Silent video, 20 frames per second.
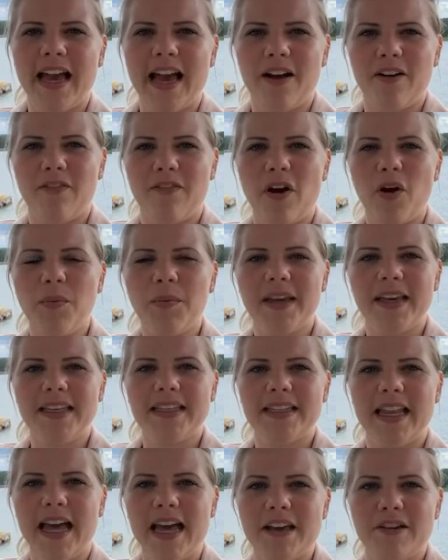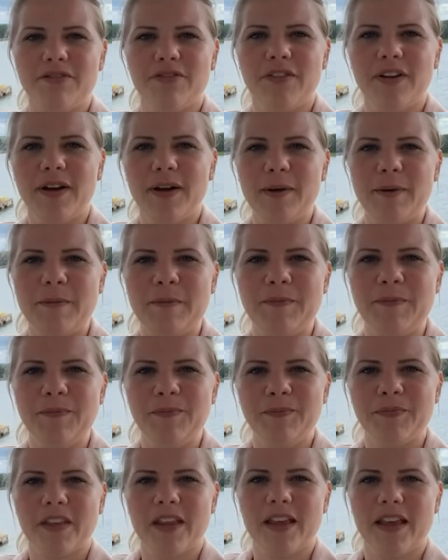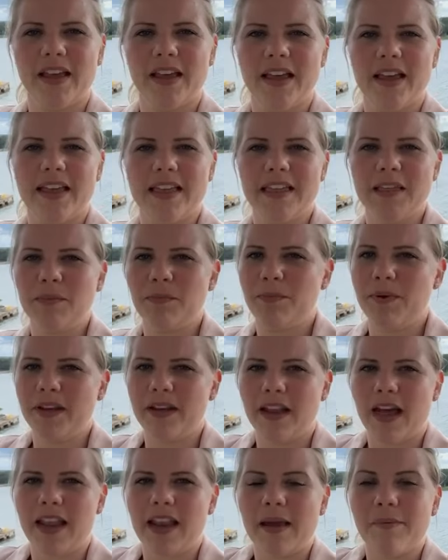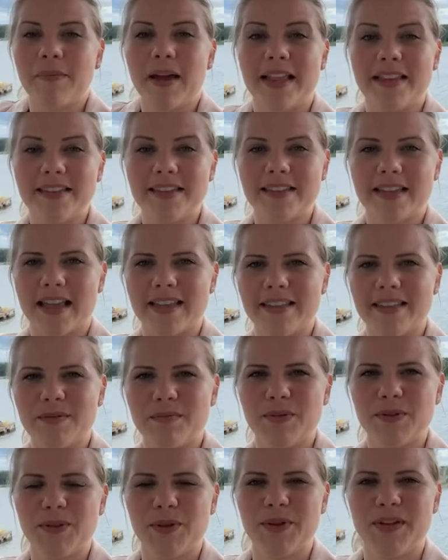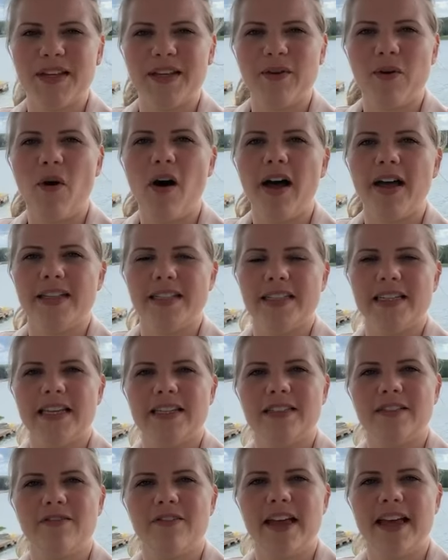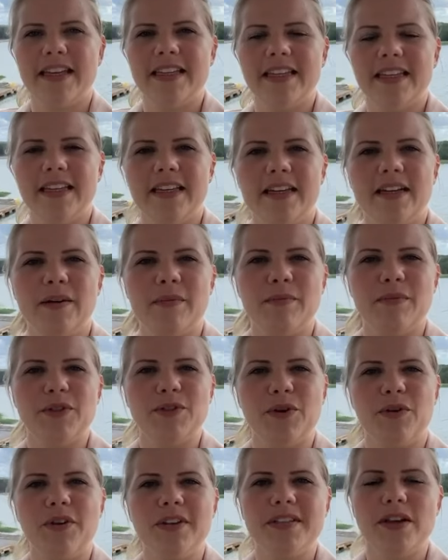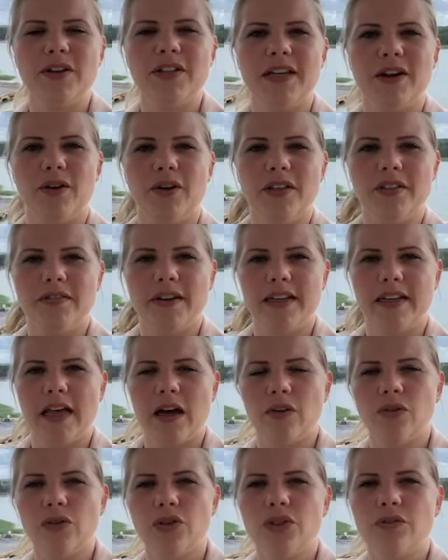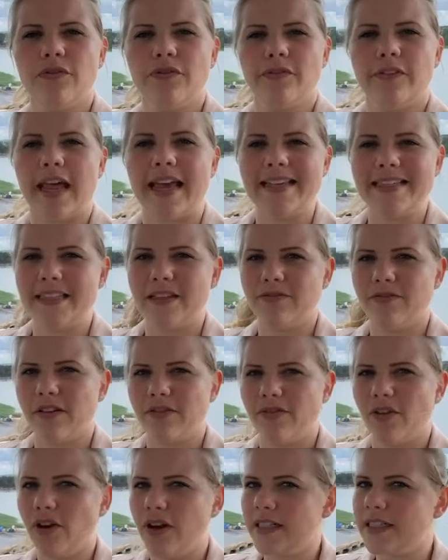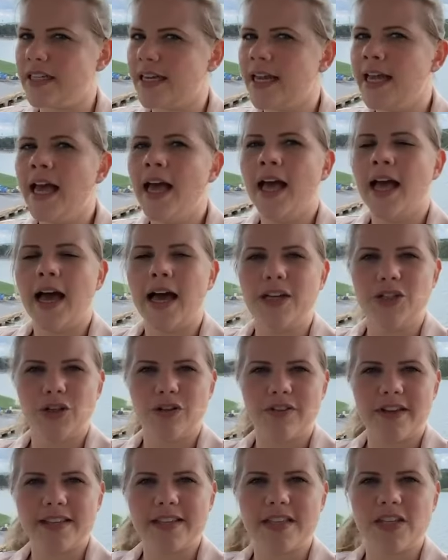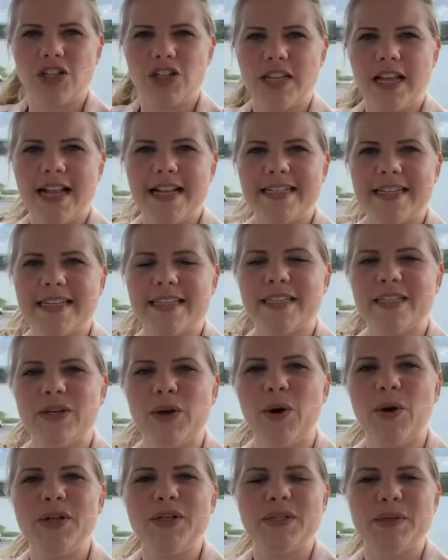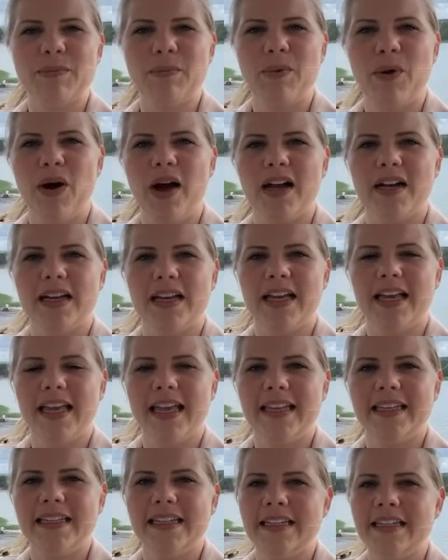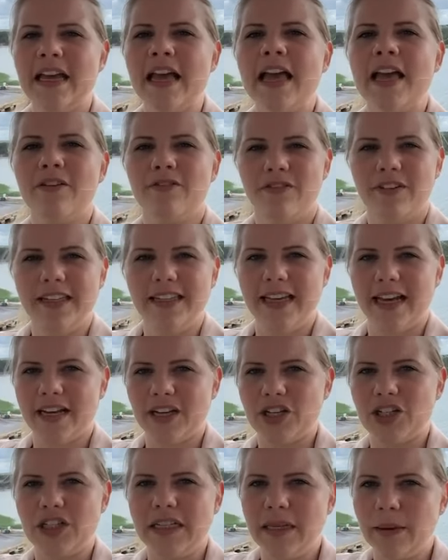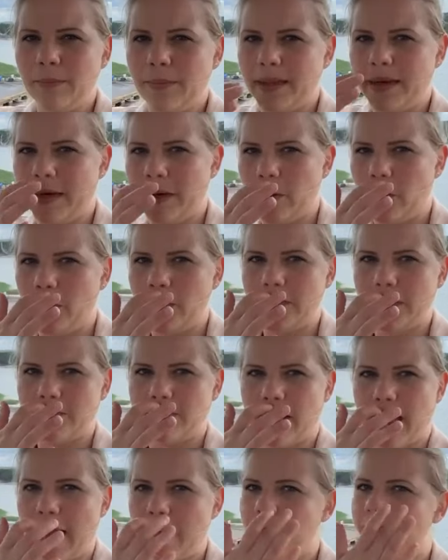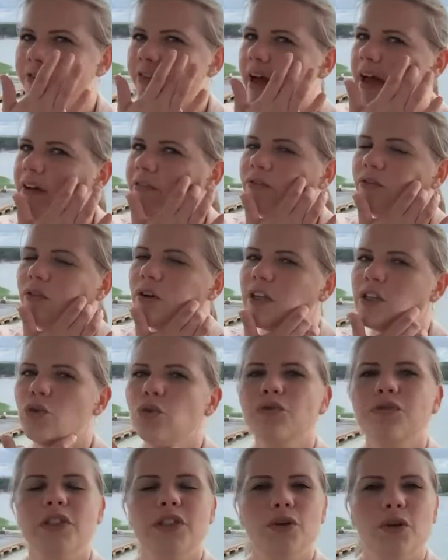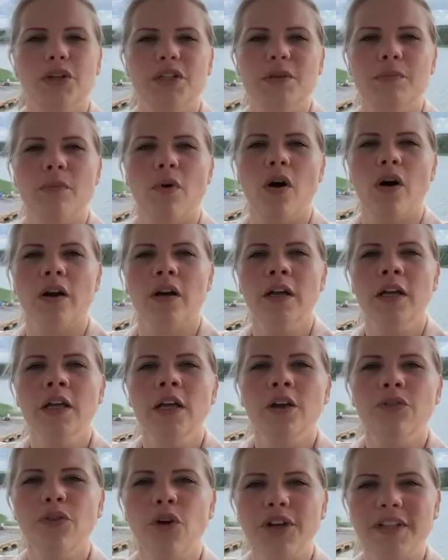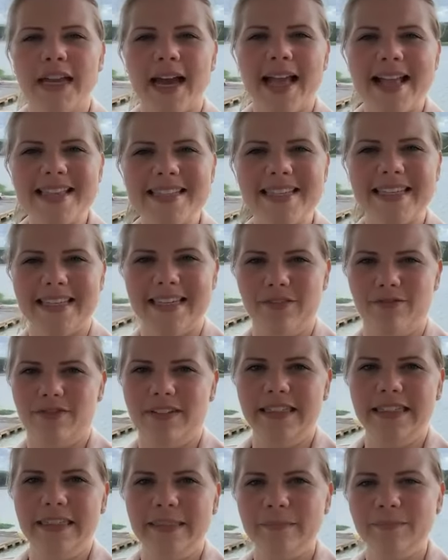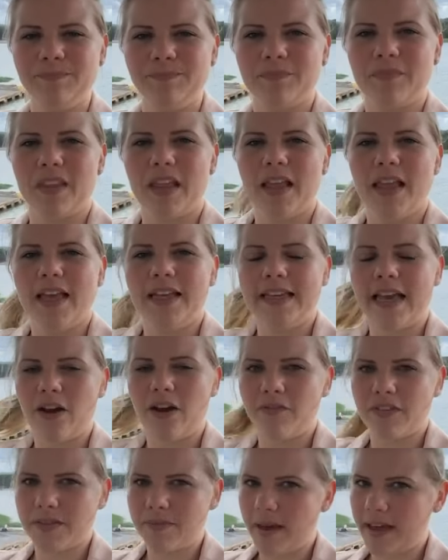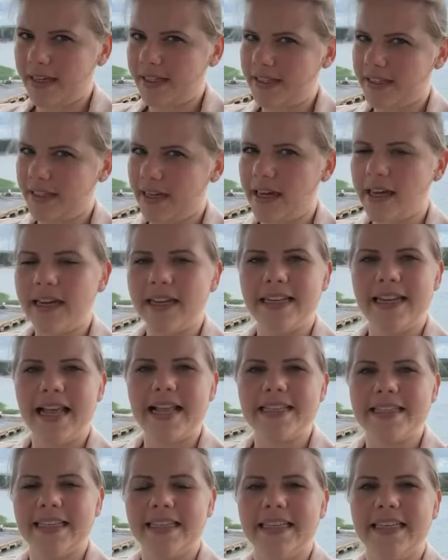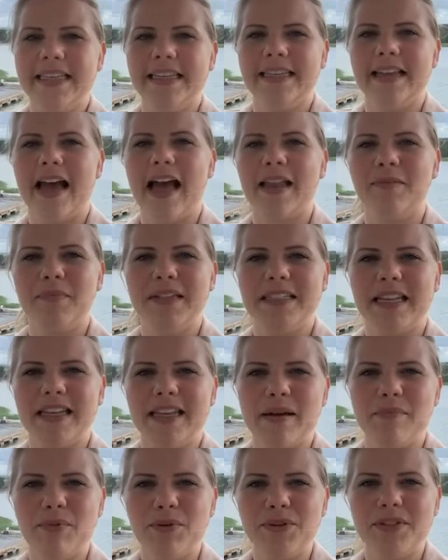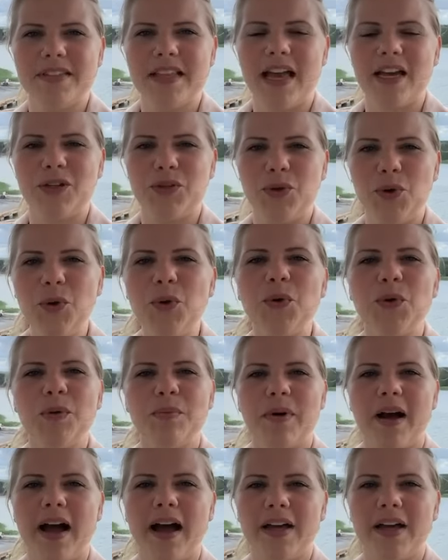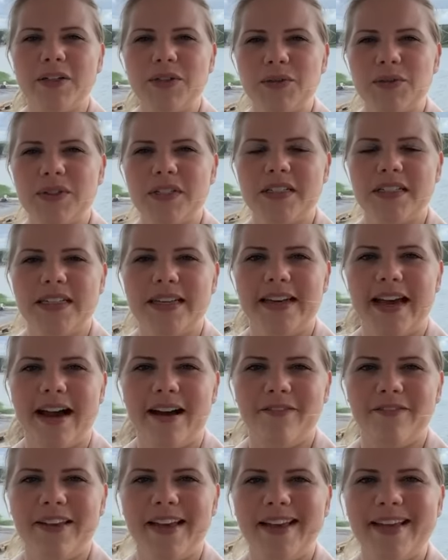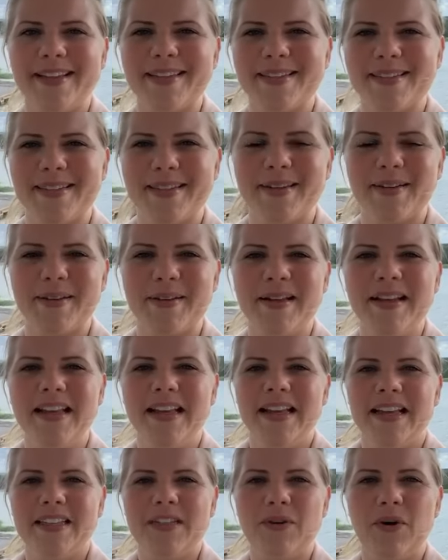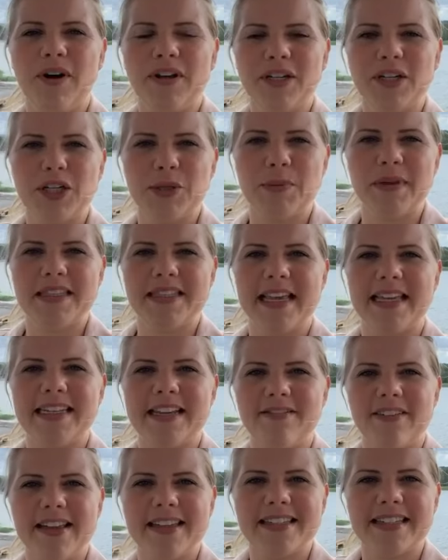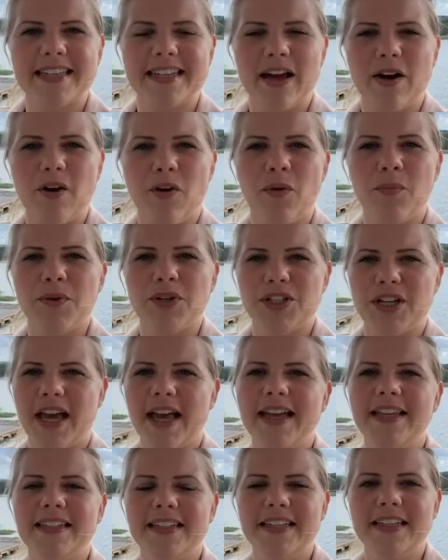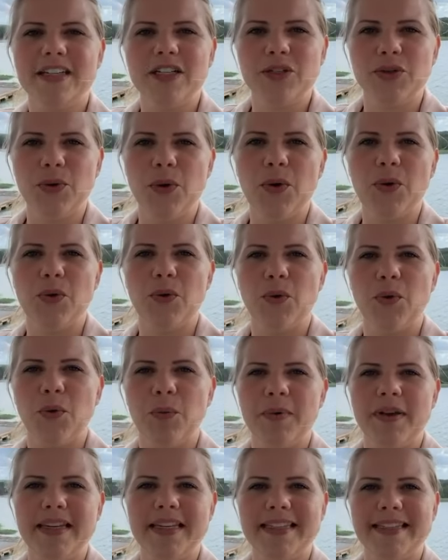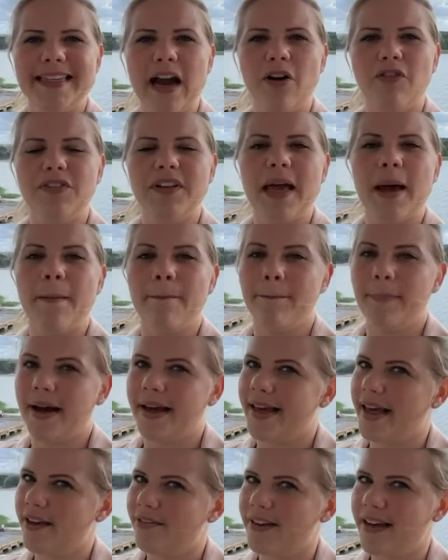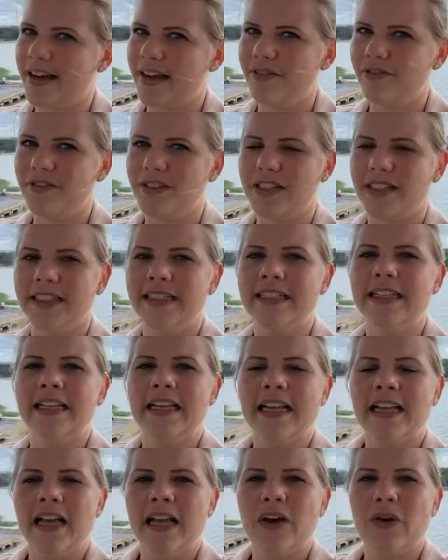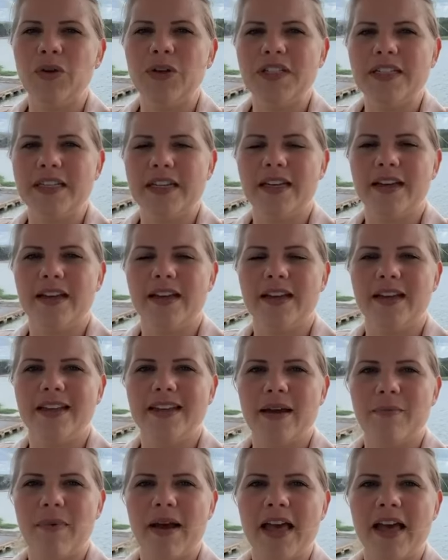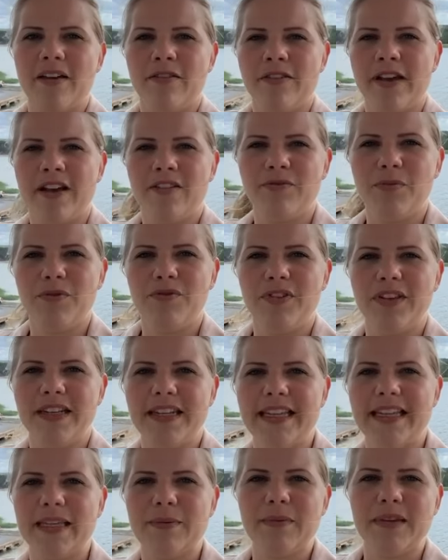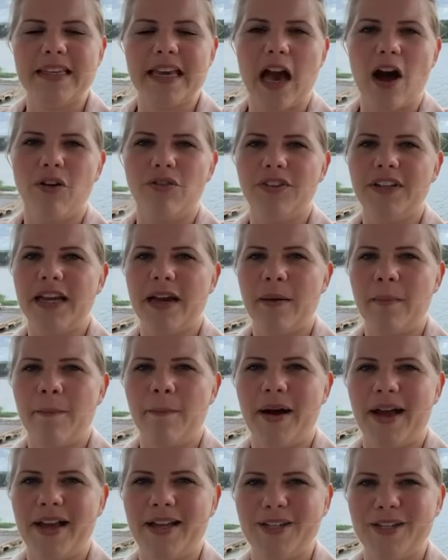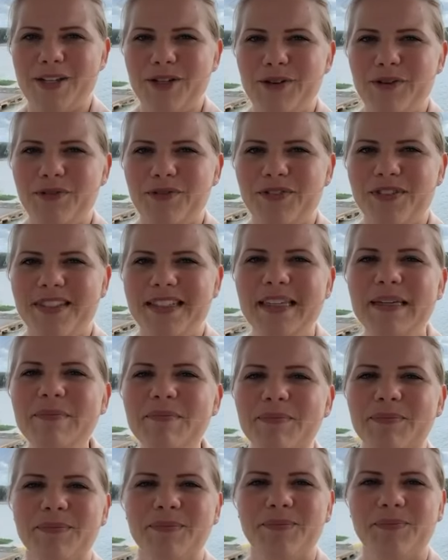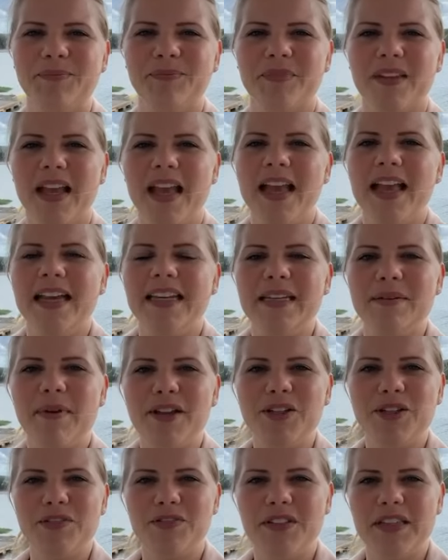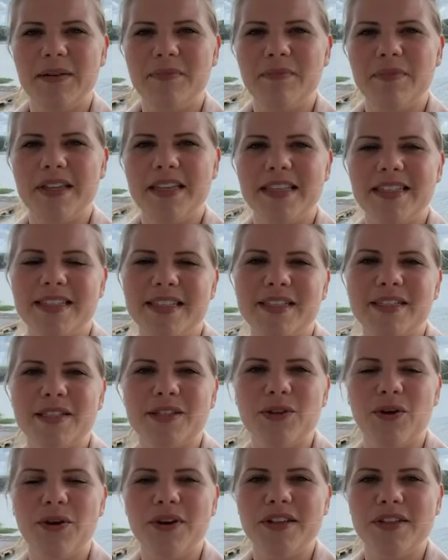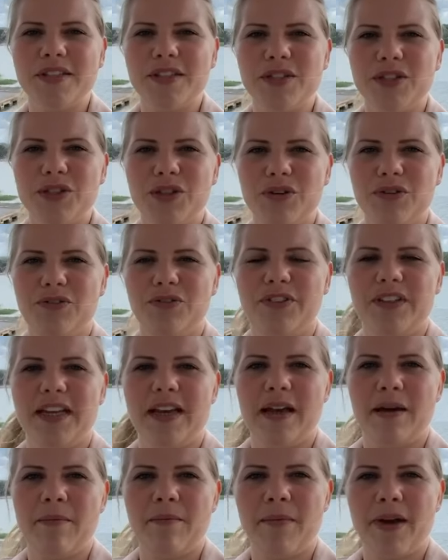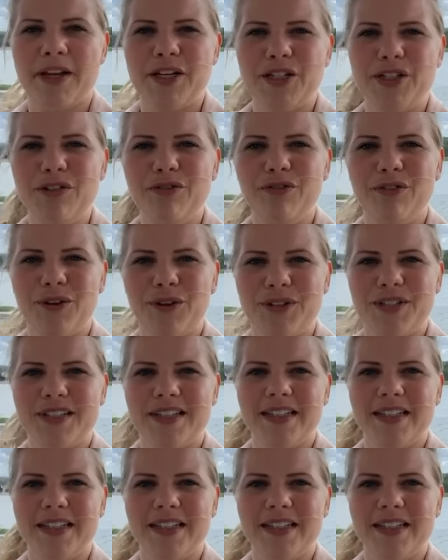Ja, warum gehe ich live? Ähm, ich bin an einem ganz, ganz besonderen Ort. Also wer die ähm, Stories auch der Kreuzfahrt Lounge fleißig verfolgt, hat schon festgestellt, dass ich heute Morgen in den Flieger gestiegen bin. Und zwar ab Frankfurt durfte ich heute Morgen für euch nach Helsinki fliegen ja, und was mache ich äh, in Helsinki? Da hat mich dann der Bus nach Turku gebracht und äh, ja, wer jetzt äh, die Ohren gespitzt hat, der weiß genau Bescheid. In Turku bin ich hier auf der Meierwerft und äh, in der Meierwerft befinde ich mich auf der Mein Schiff 7. Die Mein Schiff 7 ist das neueste Schiff der Mein Schiff